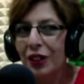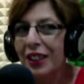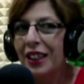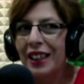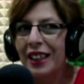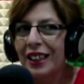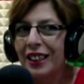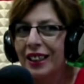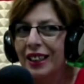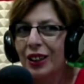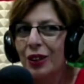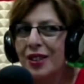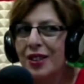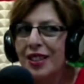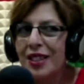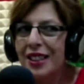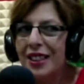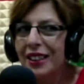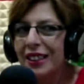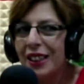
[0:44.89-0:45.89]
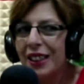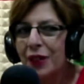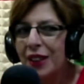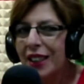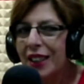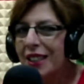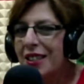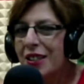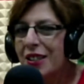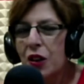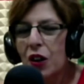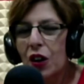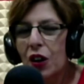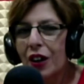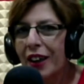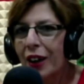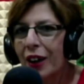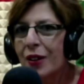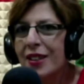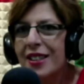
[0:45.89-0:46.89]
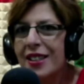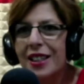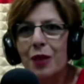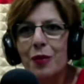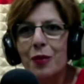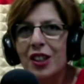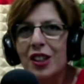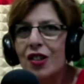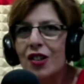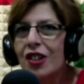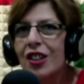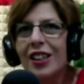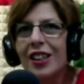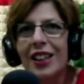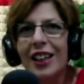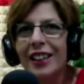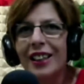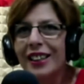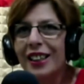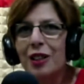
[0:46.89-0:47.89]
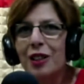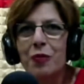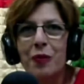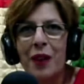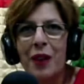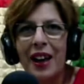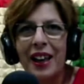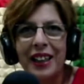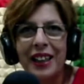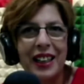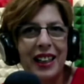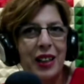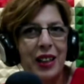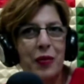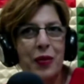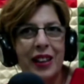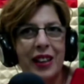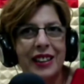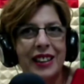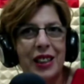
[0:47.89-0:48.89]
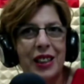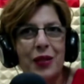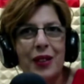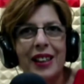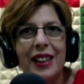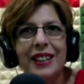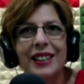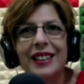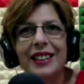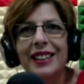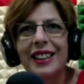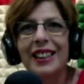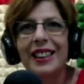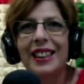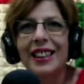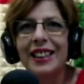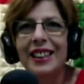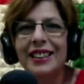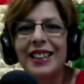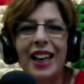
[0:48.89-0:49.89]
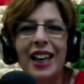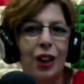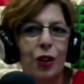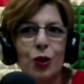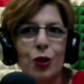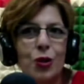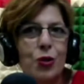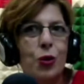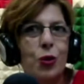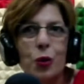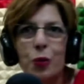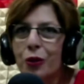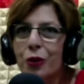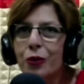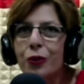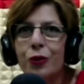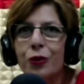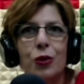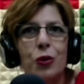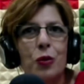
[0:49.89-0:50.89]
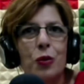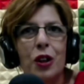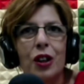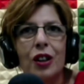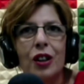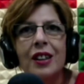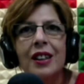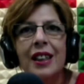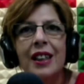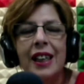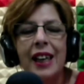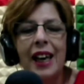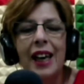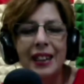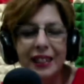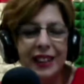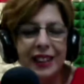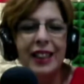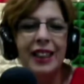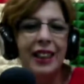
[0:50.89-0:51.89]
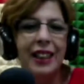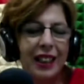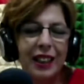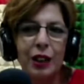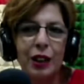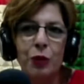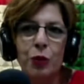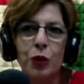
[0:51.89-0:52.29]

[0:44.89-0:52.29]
la, questa lievitazione, questa magia che il pane praticamente dà col suo profumo e anche un eh,